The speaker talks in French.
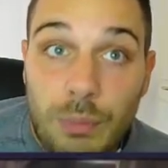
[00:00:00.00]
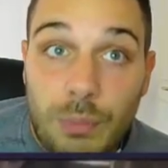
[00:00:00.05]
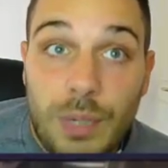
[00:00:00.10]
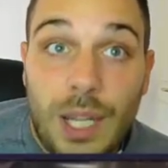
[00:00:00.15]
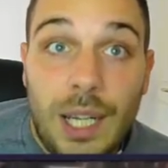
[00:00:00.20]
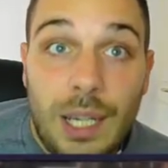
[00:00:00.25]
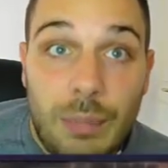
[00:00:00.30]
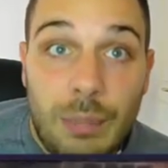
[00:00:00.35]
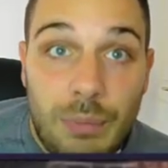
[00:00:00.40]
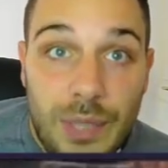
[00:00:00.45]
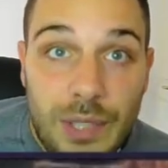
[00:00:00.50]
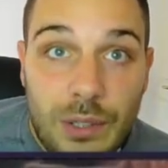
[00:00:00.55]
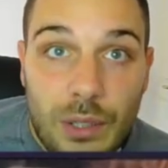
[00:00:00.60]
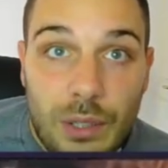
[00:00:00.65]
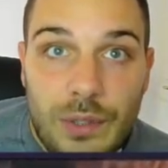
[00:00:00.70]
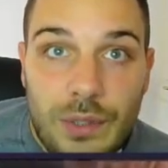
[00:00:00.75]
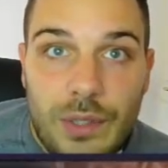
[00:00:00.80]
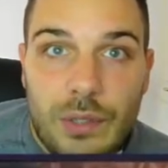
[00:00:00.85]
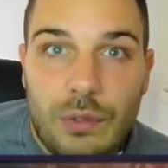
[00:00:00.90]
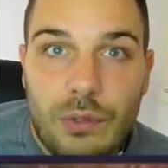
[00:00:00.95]
jouable à la
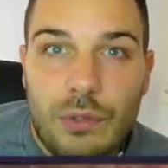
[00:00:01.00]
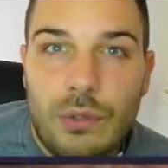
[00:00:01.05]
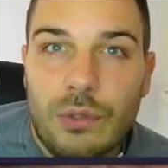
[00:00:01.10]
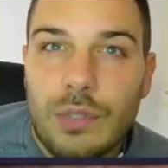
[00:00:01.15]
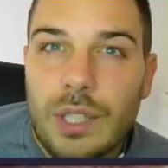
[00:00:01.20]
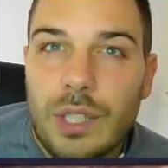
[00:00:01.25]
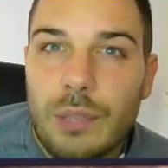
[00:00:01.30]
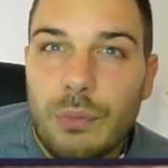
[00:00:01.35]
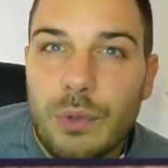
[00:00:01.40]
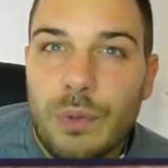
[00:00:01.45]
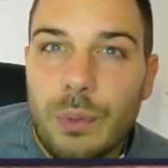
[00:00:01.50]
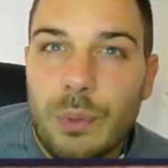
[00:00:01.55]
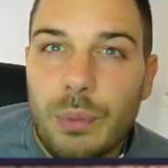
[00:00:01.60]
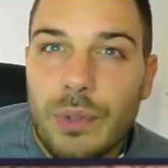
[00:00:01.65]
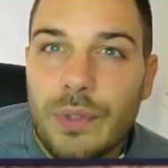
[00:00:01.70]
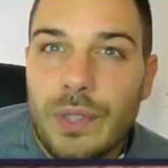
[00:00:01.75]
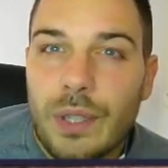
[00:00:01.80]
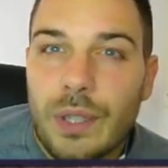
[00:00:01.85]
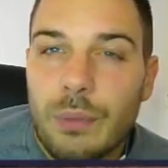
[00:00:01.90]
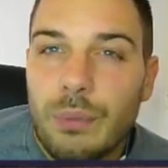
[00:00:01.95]
BlizzCon, c'est une zone qui
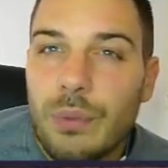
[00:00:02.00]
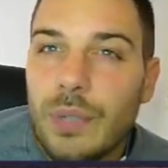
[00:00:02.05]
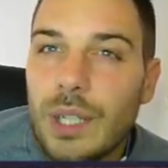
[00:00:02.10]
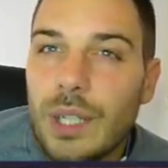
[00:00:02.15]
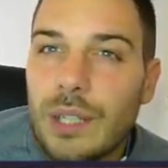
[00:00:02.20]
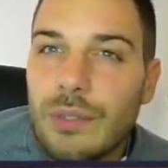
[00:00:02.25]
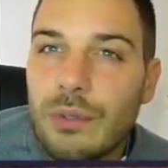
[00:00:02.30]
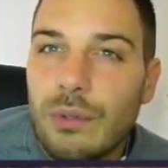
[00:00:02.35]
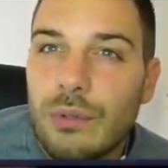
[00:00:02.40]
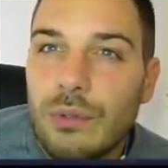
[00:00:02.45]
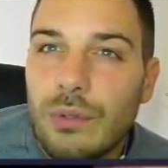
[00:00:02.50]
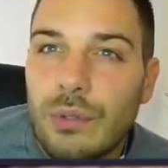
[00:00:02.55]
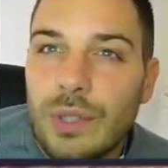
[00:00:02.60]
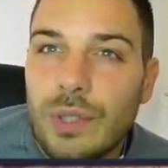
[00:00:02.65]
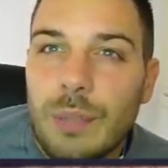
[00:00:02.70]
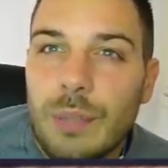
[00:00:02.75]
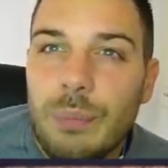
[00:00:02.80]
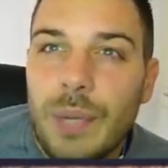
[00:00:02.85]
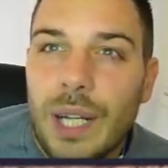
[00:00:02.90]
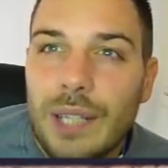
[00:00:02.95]
me fait penser un peu à la
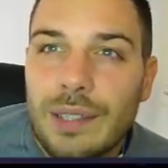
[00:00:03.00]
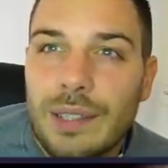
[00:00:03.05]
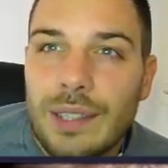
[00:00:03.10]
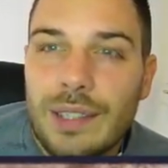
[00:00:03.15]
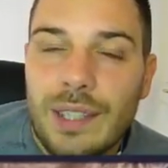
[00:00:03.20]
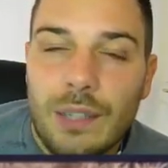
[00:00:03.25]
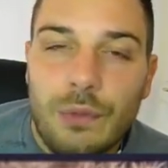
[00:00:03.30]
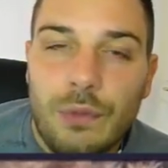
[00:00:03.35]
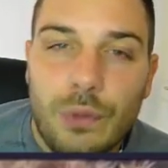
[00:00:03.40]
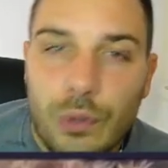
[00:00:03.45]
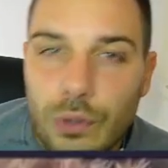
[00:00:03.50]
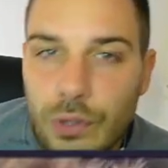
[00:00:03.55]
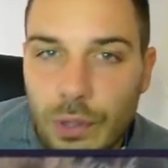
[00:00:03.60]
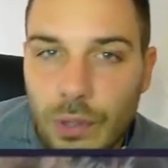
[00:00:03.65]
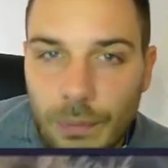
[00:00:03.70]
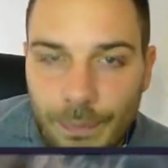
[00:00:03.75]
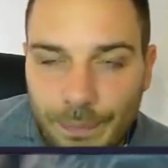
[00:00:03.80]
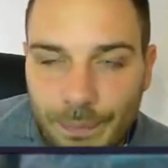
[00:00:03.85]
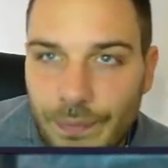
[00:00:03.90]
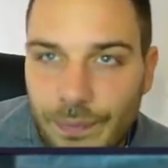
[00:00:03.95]
zone de départ des
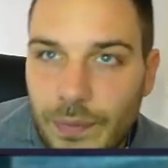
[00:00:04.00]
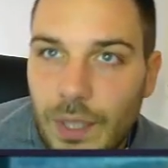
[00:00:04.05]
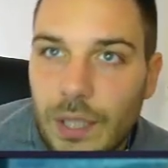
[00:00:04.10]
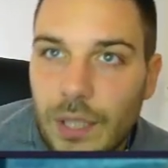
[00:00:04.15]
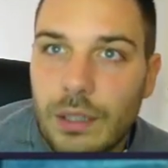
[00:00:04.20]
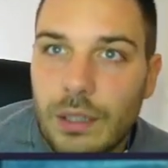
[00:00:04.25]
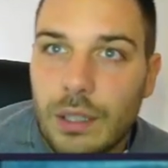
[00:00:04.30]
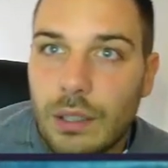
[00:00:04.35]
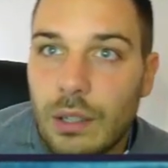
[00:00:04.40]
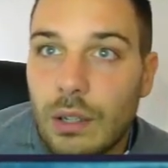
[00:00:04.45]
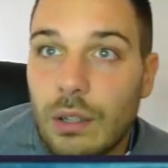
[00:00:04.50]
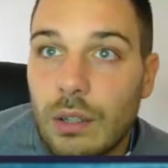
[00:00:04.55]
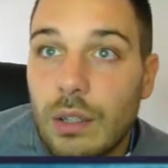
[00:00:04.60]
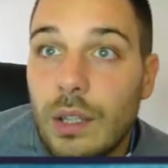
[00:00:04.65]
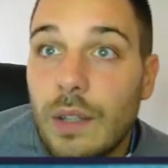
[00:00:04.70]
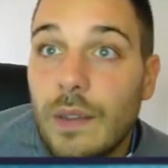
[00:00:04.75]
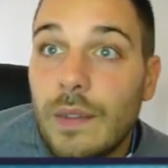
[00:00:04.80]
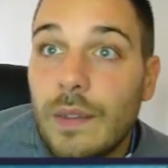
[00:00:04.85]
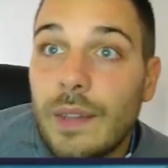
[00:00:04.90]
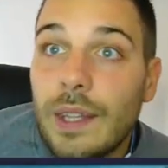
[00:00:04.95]
elfes de sang.
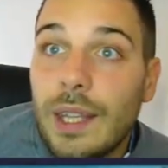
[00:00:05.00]
D'accord.